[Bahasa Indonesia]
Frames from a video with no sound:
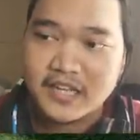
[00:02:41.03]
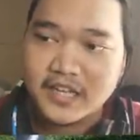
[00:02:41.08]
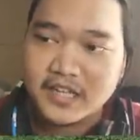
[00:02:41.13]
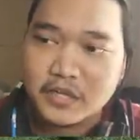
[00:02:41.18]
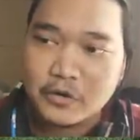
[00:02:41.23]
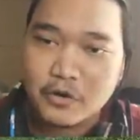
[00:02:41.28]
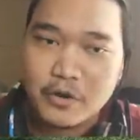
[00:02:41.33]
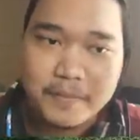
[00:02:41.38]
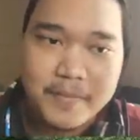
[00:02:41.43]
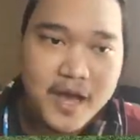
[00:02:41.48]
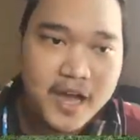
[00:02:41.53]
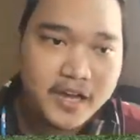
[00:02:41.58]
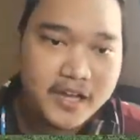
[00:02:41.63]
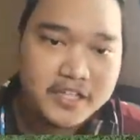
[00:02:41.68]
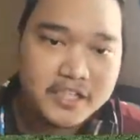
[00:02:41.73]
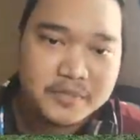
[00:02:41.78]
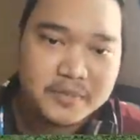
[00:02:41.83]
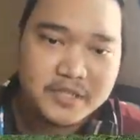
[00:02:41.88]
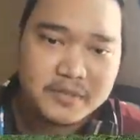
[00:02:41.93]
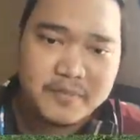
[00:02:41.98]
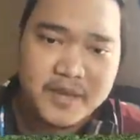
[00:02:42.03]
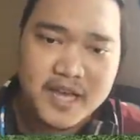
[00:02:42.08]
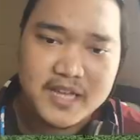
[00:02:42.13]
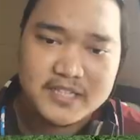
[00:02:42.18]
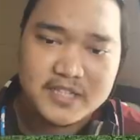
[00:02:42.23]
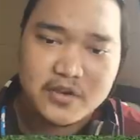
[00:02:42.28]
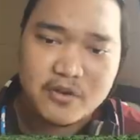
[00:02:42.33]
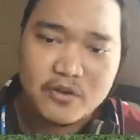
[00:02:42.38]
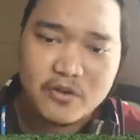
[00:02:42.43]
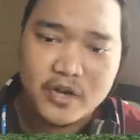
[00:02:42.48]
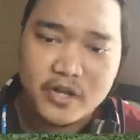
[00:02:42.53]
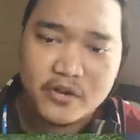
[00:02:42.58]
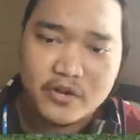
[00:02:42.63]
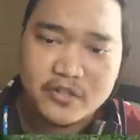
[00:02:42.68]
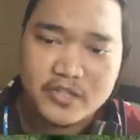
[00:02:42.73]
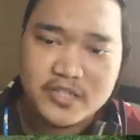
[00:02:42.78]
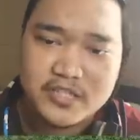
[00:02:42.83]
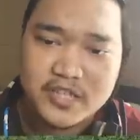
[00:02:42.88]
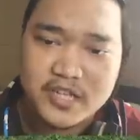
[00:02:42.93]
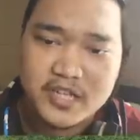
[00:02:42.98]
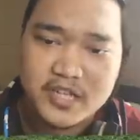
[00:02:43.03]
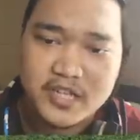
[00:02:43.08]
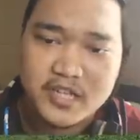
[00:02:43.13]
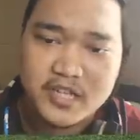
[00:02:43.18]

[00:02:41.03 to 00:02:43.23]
kita udah pagi seperti biasa kalau record di sini